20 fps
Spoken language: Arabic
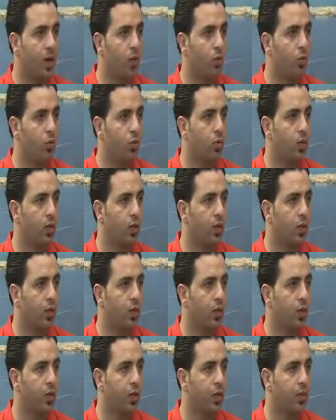او
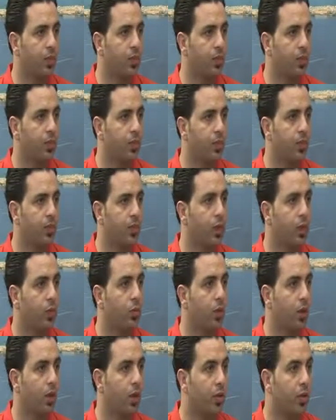نمط
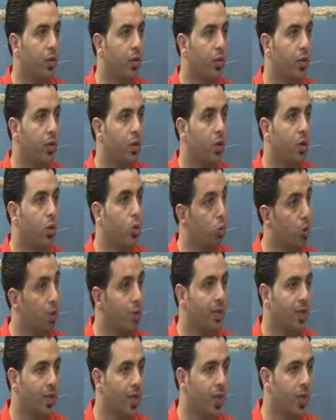الحياه
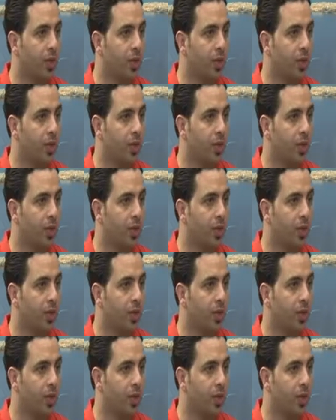نمط,